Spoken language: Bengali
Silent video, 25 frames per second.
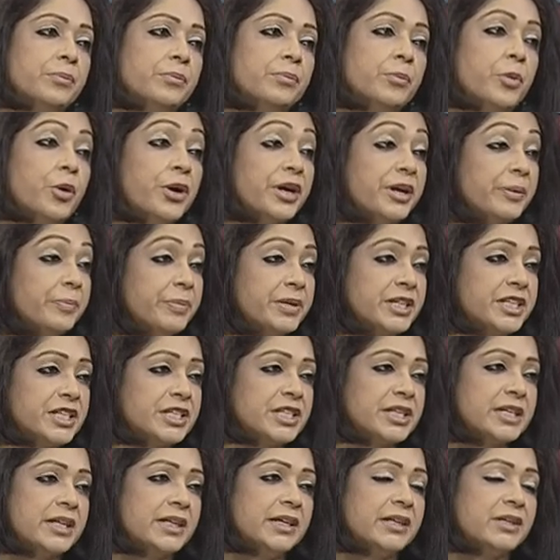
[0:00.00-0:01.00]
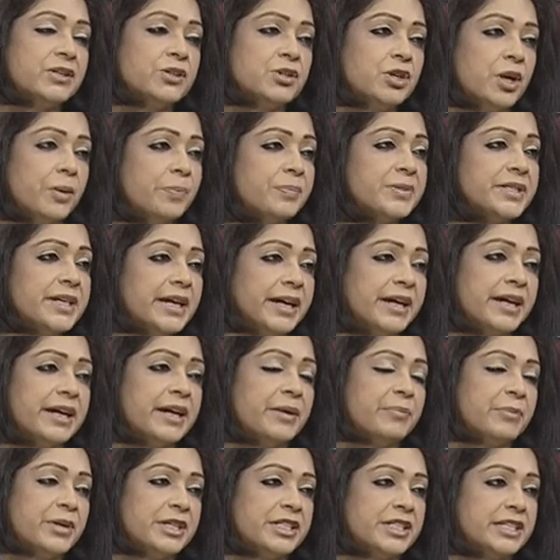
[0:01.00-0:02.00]
বহির্বিশ্বে সব জায়গায়
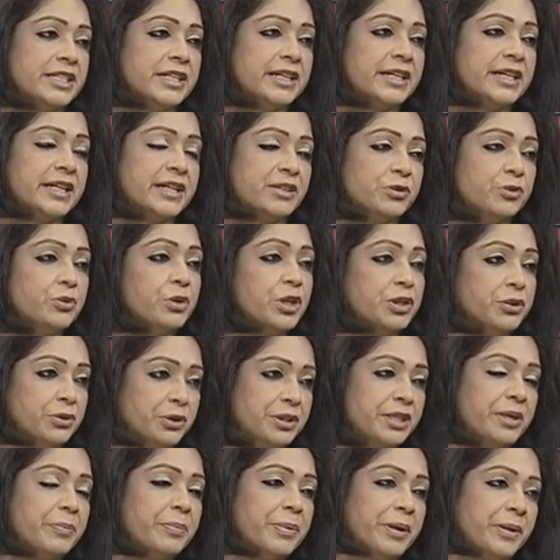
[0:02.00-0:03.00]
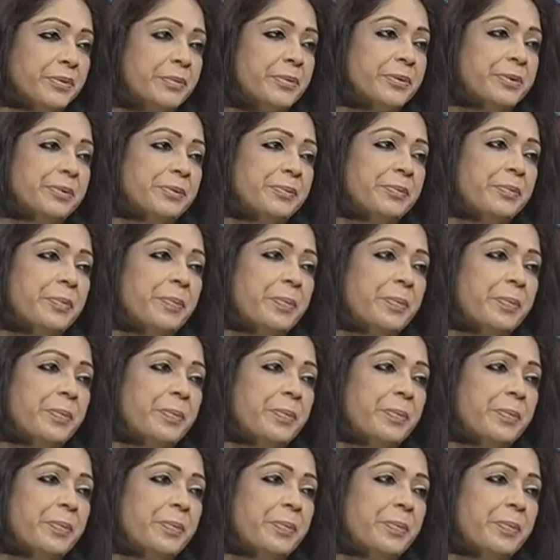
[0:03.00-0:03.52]
আমরা সেটাকে তুলে ধরতে পারবো তো